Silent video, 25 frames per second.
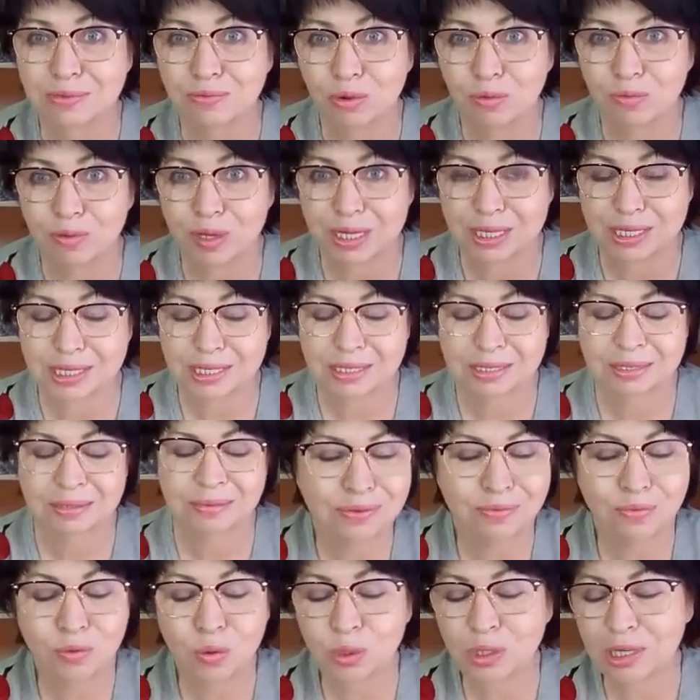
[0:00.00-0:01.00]
свой вес.
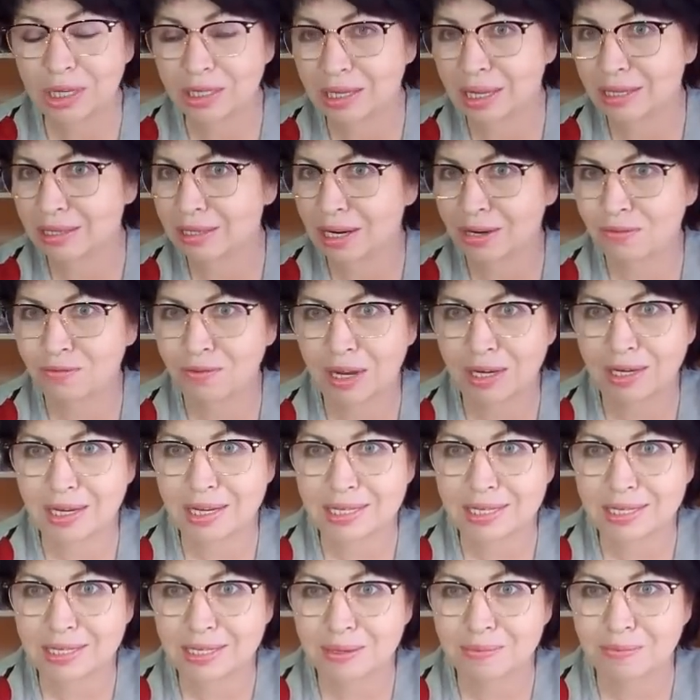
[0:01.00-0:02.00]
Вот это
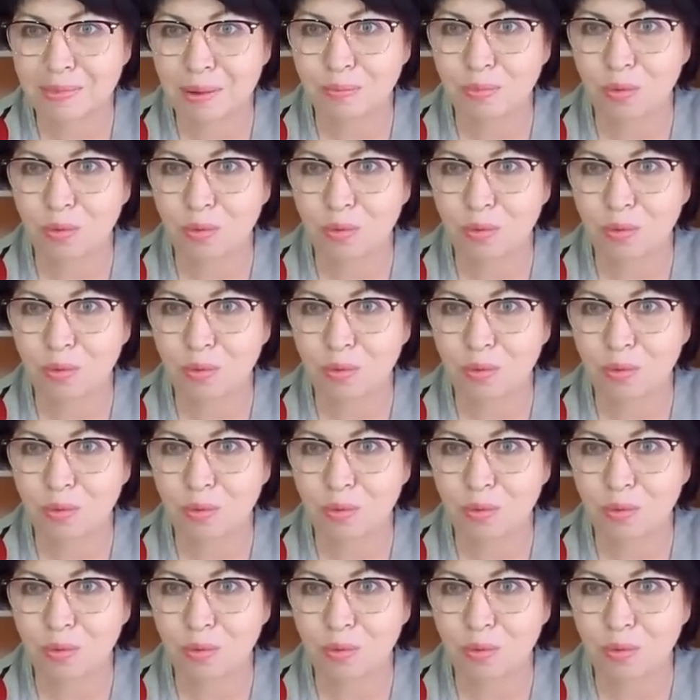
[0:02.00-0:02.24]
оторвалось по